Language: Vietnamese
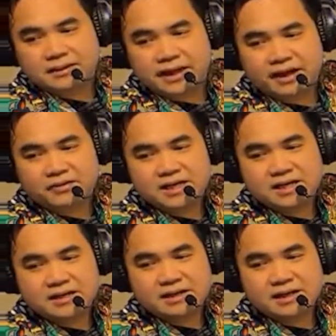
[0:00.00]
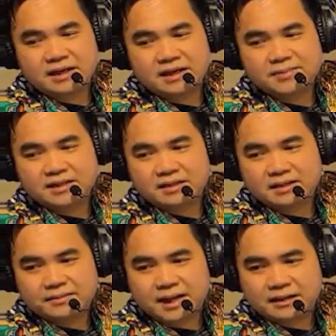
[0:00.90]
LI có nghĩa là Limited đó
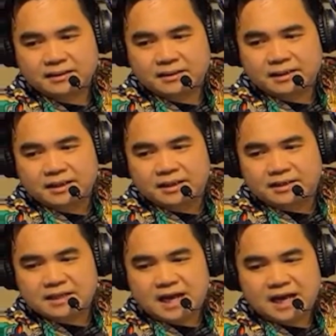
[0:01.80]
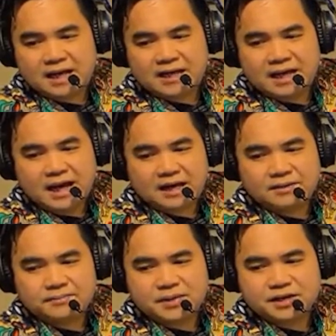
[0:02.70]
các bạn thứ hai là
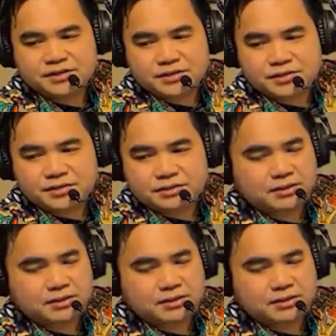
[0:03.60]
Puzzle